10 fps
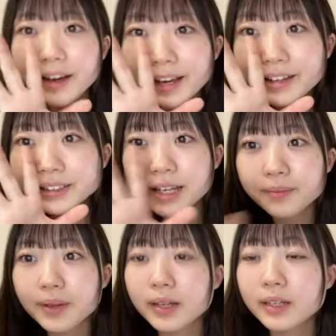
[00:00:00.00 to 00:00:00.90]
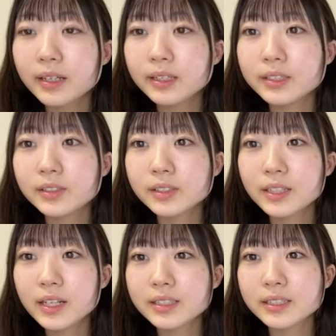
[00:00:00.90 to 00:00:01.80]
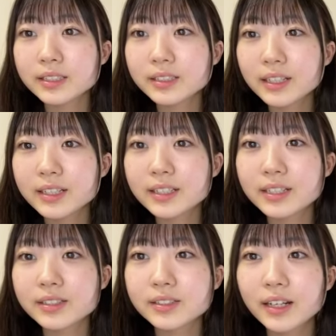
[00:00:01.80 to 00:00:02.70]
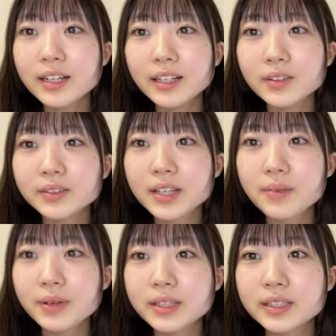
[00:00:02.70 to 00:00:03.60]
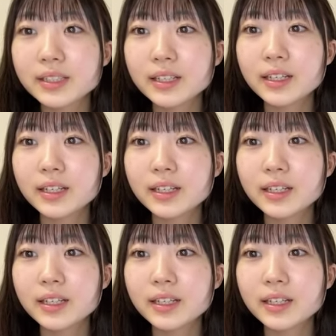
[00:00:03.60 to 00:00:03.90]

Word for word: おはようございます13日 ,13 日連続ありがとうございます